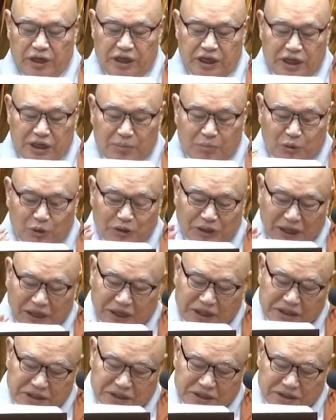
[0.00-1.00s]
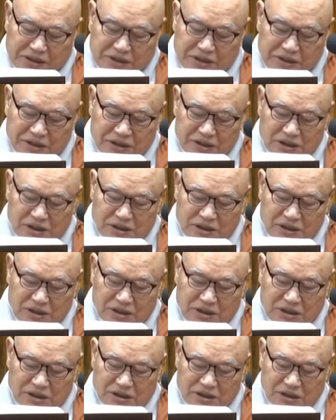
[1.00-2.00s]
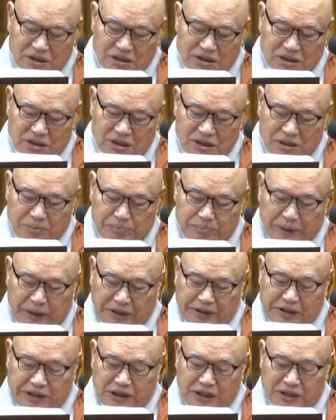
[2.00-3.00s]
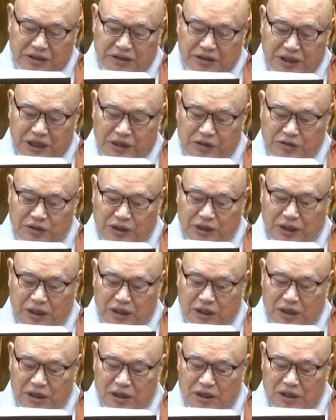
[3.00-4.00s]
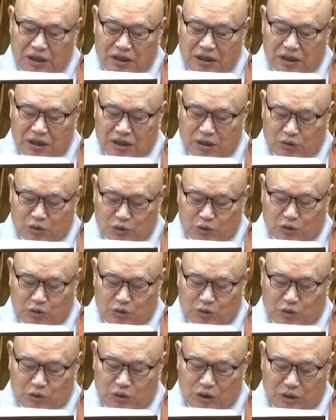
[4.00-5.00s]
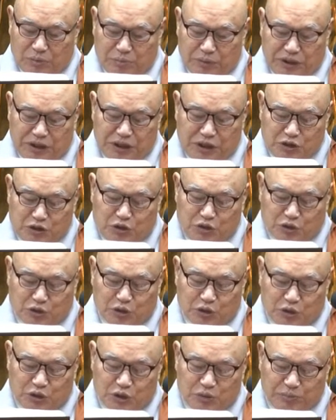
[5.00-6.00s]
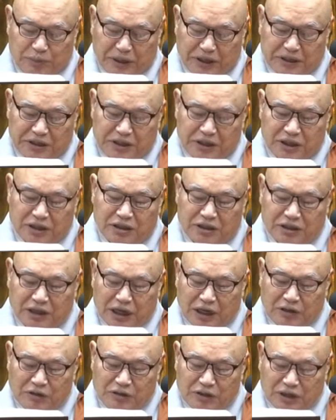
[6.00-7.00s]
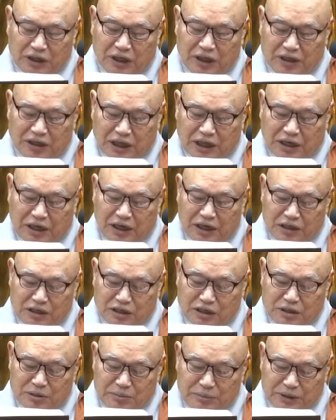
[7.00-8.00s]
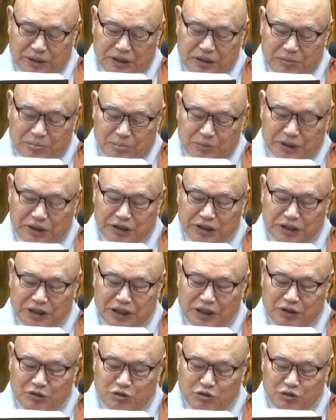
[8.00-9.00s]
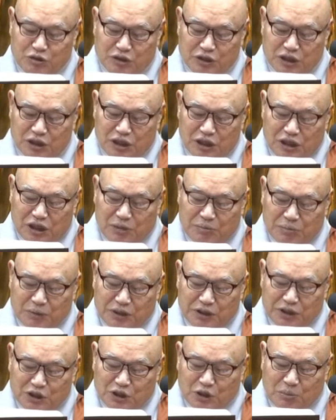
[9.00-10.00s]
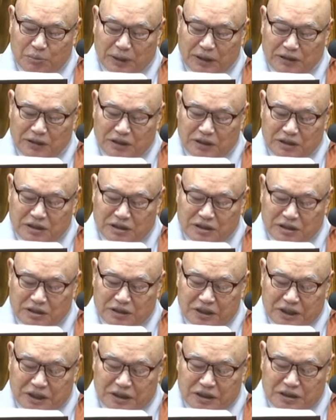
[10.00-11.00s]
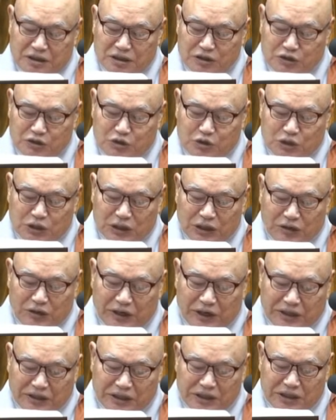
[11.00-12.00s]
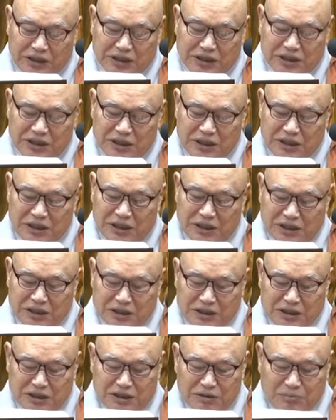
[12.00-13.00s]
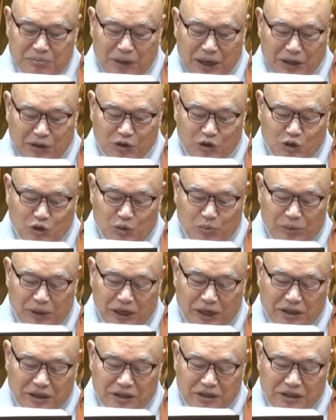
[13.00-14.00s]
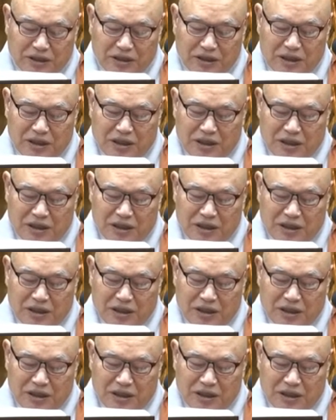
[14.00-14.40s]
일모단에서 어, 백천억 나유타 국 미진수 백천억 나유타 나라를 미, 먼지의 수, 먼지로 만들었을 때 그 숫자와 같은 그런 많고 많은